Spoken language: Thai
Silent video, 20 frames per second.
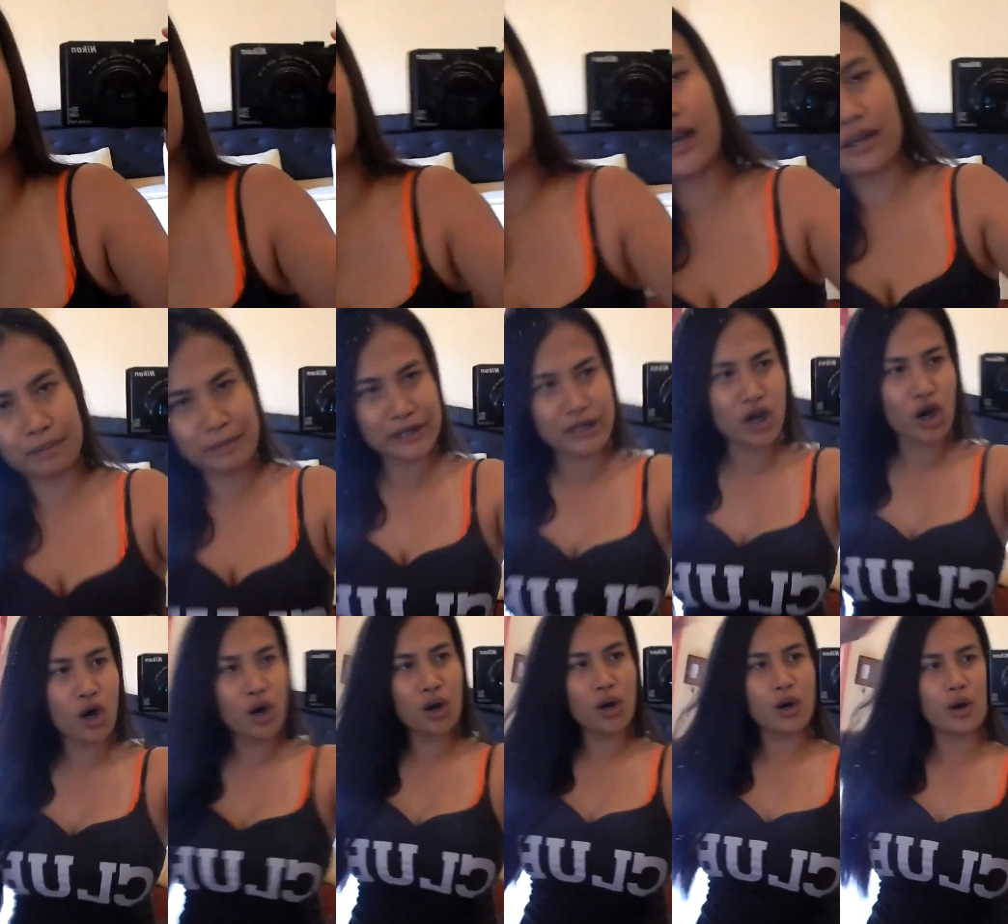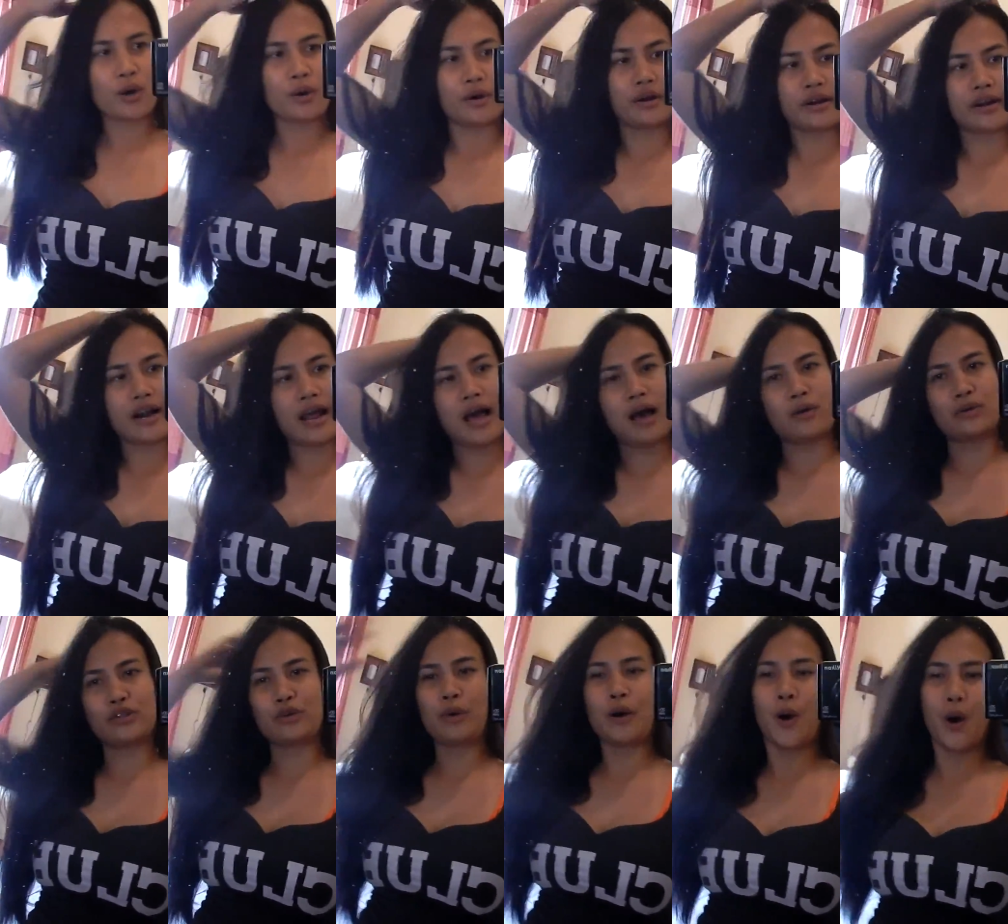นะคะเป็นห้องของเรา
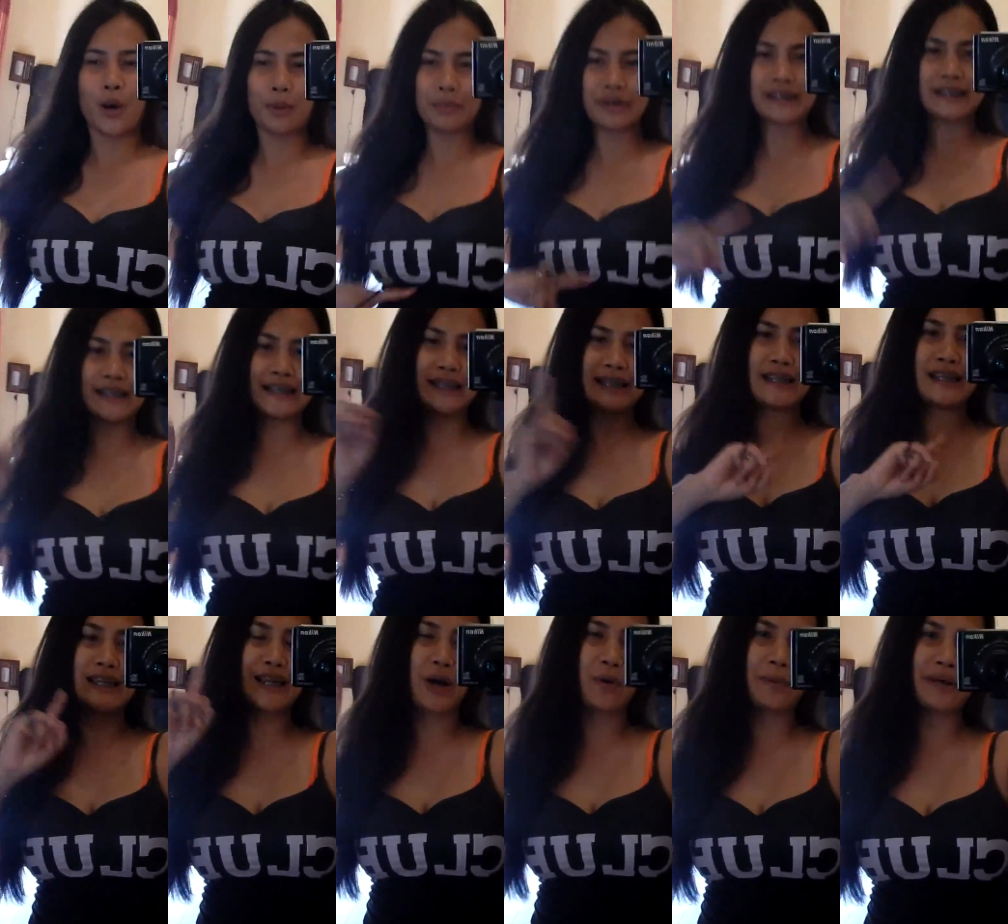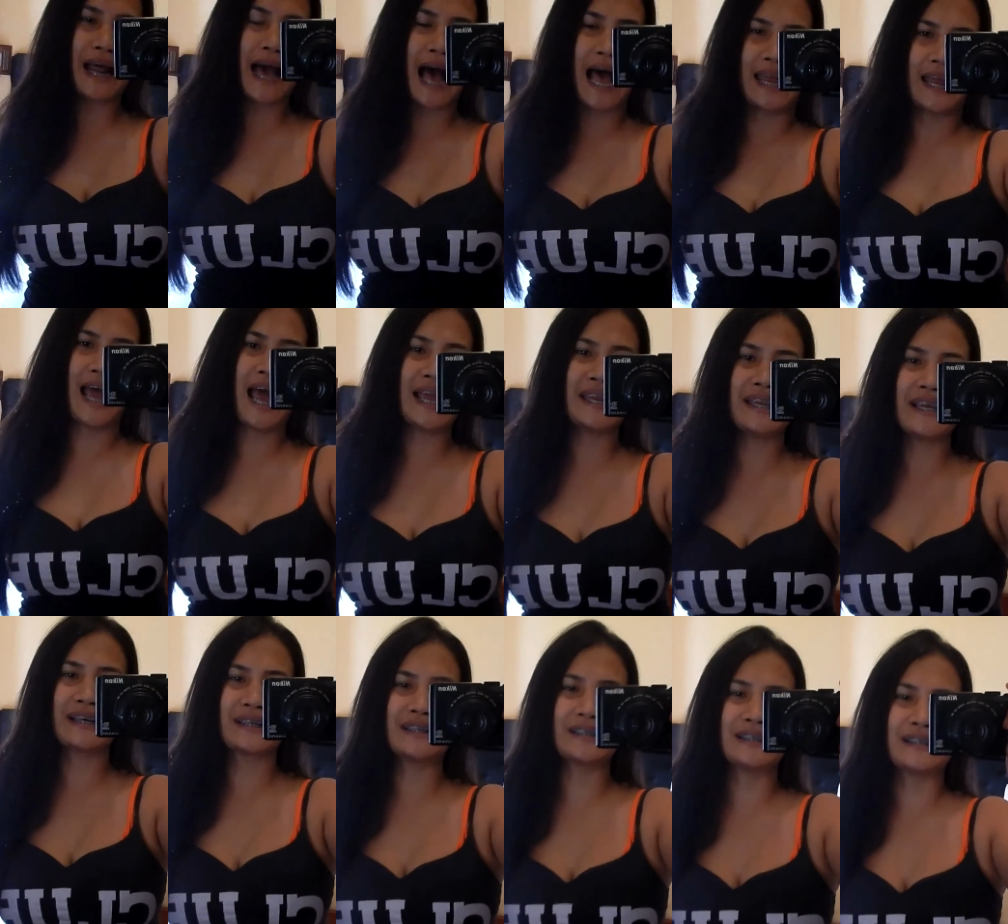แต่ว่าห้องเมื่อกี้ที่เราไปถ่ายให้
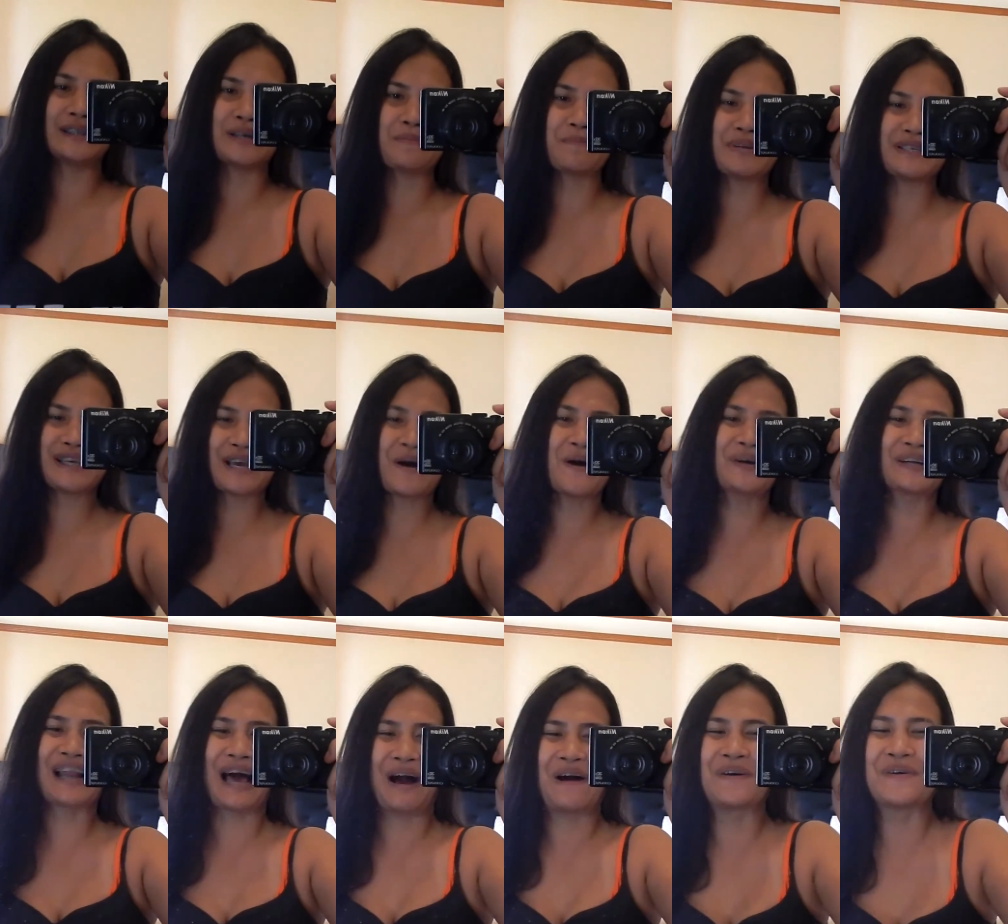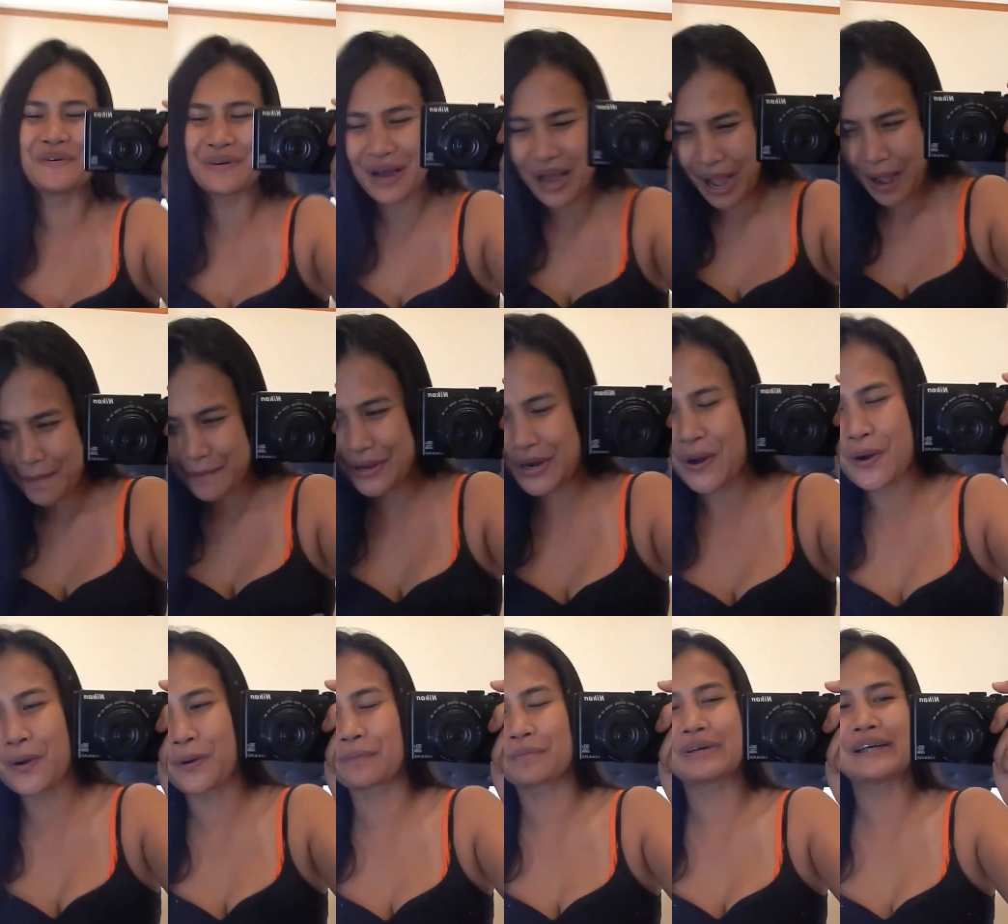เนี่ยคือไม่ใช่ห้องเรา เป็น
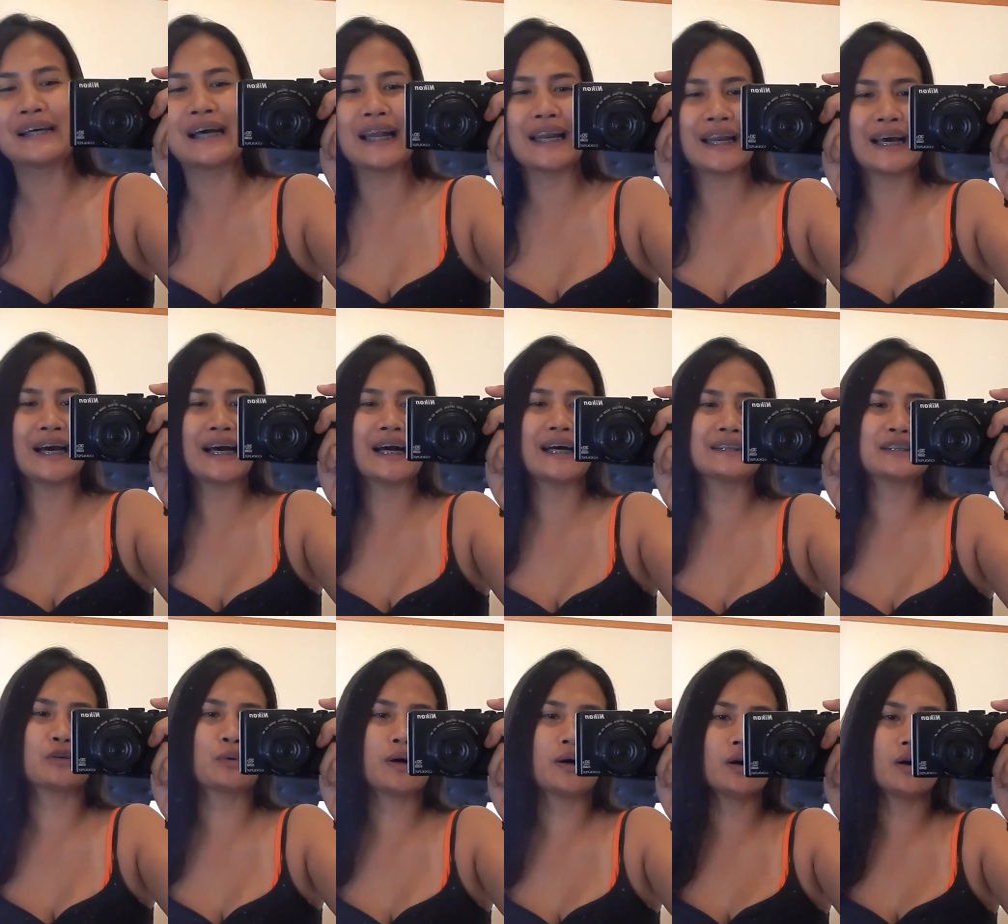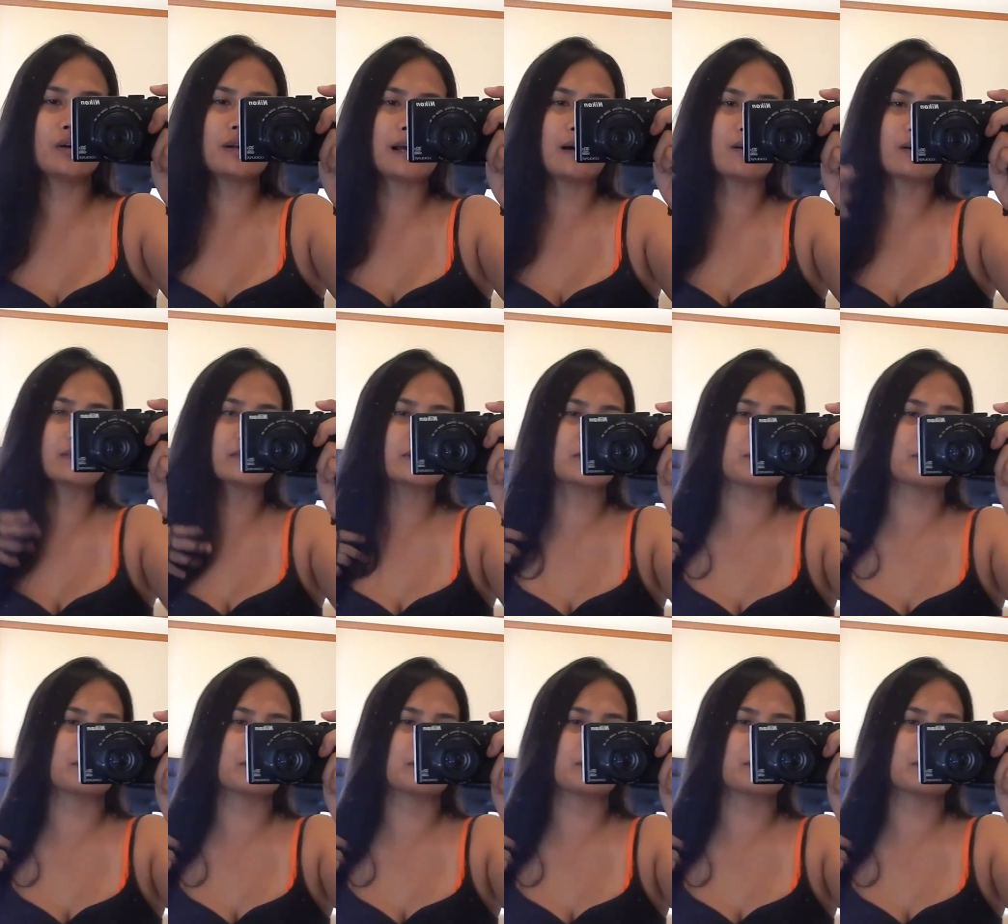ห้องของเพื่อนนะคะแต่ว่าห้องเราก็